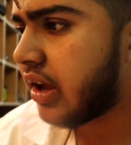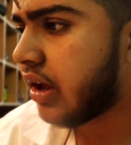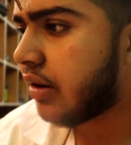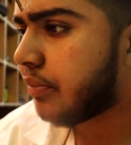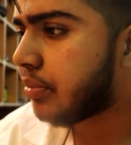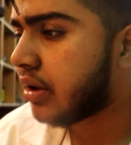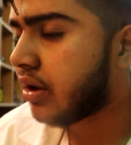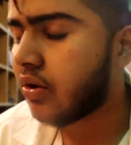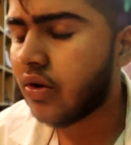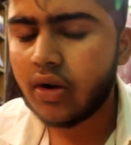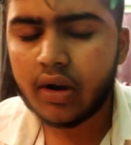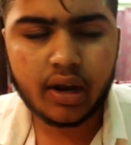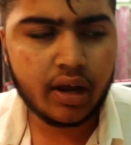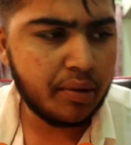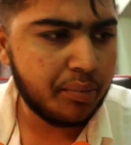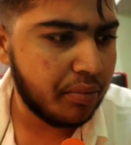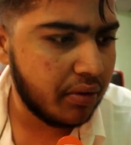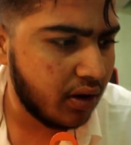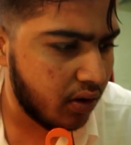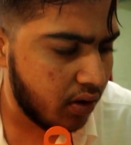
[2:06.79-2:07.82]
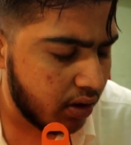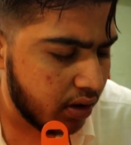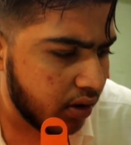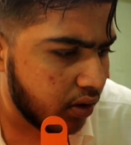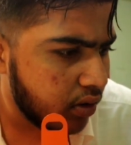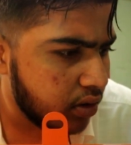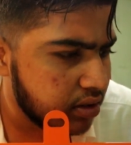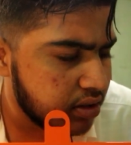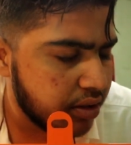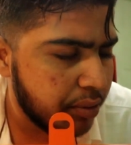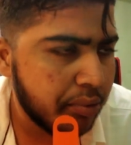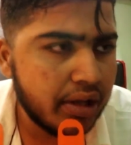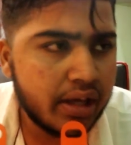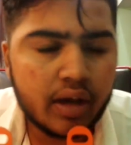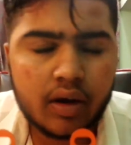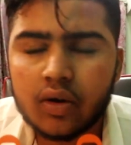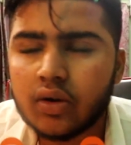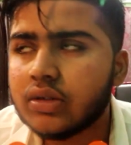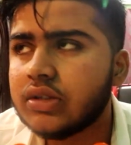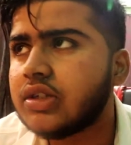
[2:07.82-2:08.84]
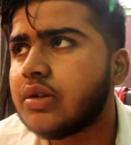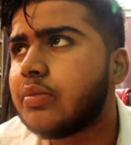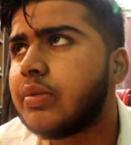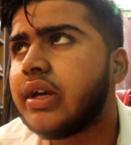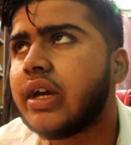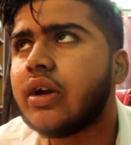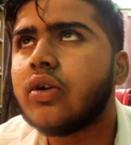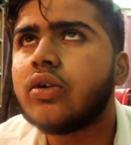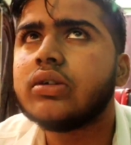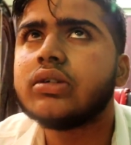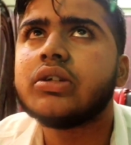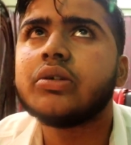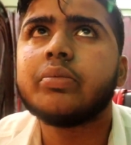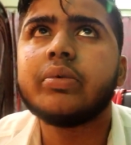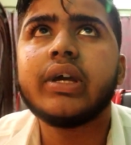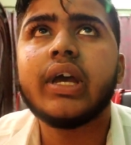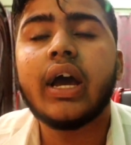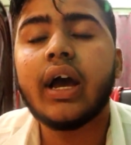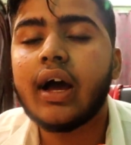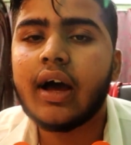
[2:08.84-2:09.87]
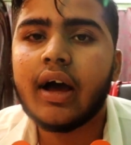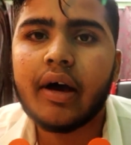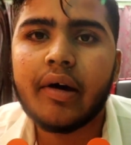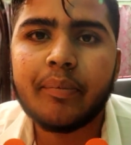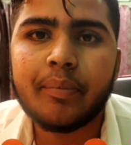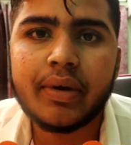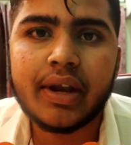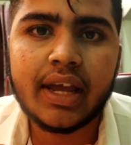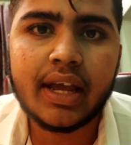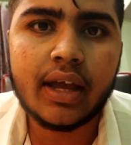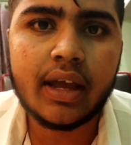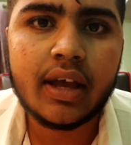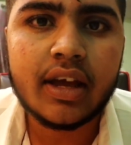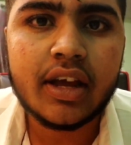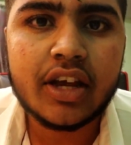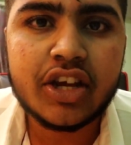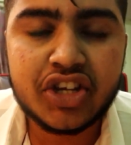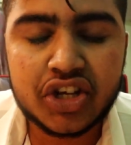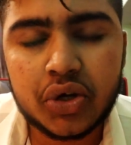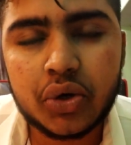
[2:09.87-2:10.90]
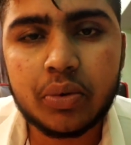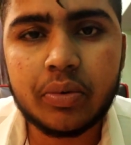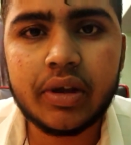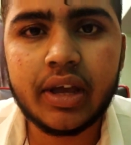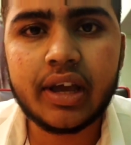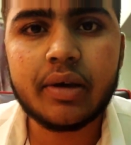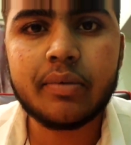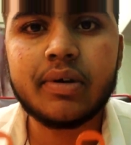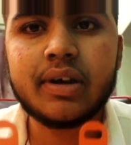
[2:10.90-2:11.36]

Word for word: है अपने कौन है अपने कौन है कौन से भैया कौन से भैया कौन से भैया हाँ अपने शेर भैया के